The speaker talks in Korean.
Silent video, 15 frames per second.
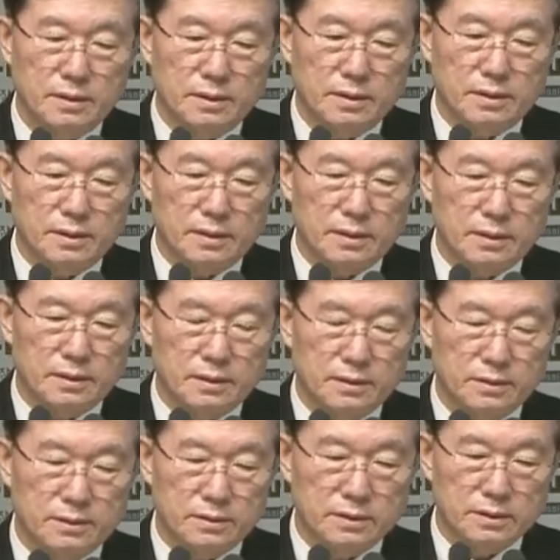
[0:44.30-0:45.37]
에, 예,
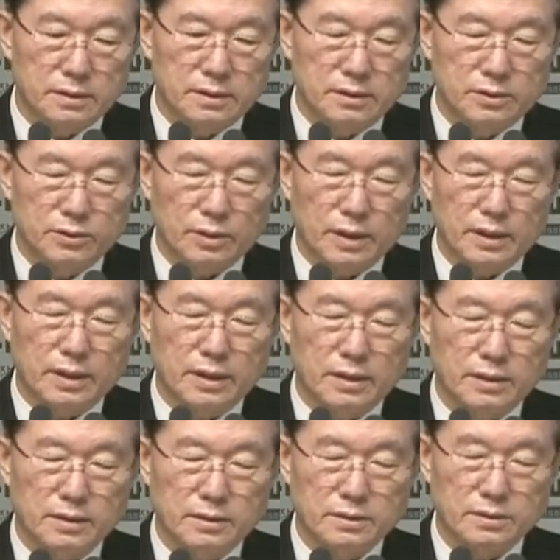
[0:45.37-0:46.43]
그리스도 안에
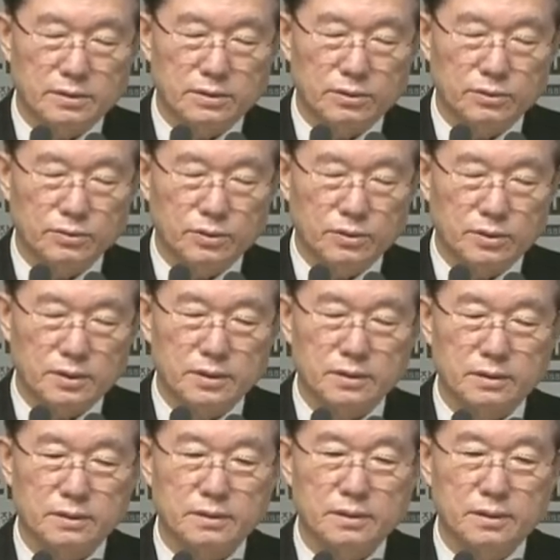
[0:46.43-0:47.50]
있는
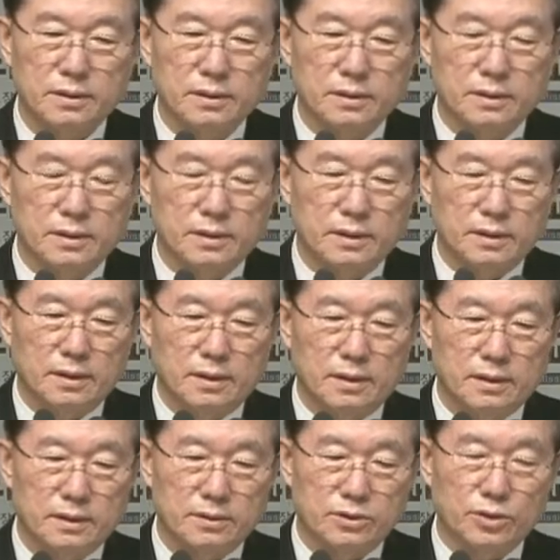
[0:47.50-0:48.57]
성도들은
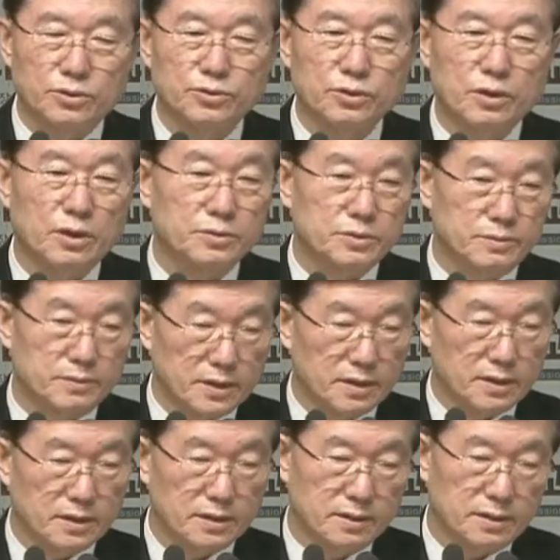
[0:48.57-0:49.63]
어, 저주가
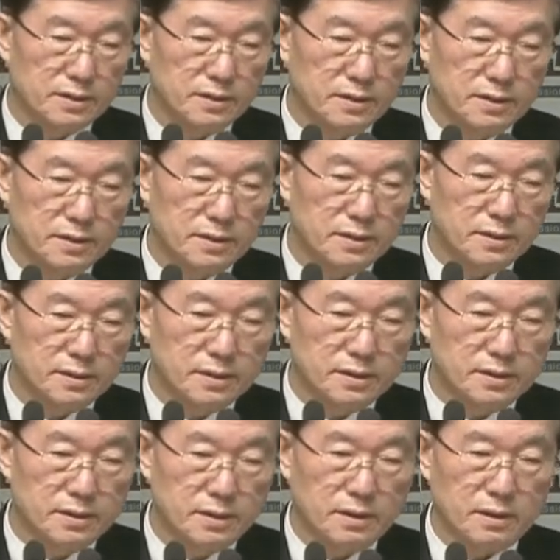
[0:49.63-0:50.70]
없습니다.
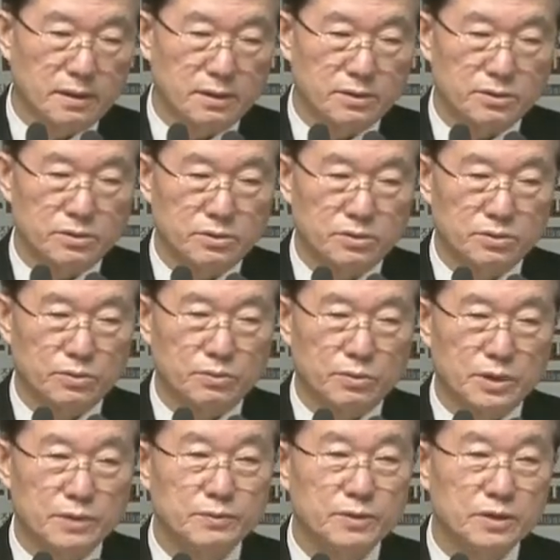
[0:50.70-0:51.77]
어, 좀
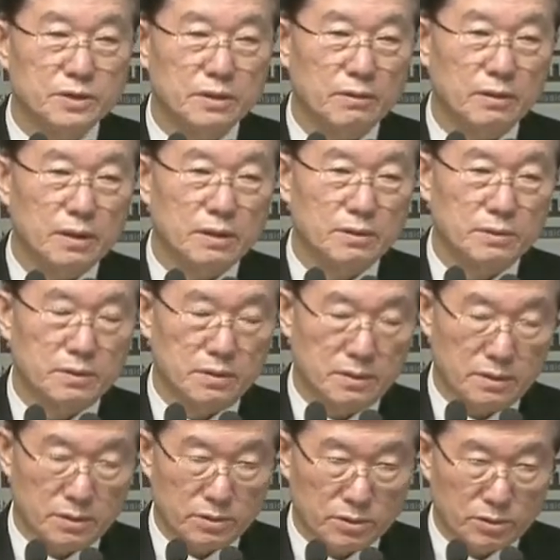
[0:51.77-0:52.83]
힘든 상황이
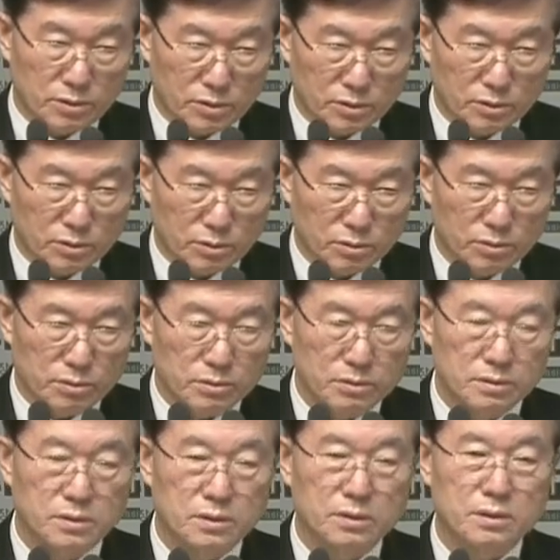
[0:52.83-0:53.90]
있, 고
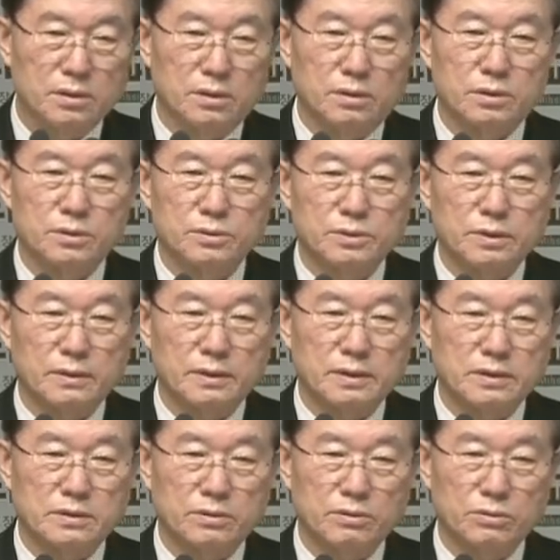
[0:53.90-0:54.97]
어려운 상황이
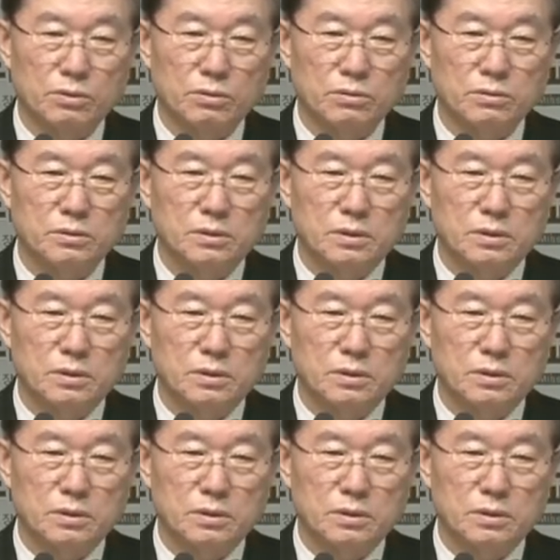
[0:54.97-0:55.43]
있어도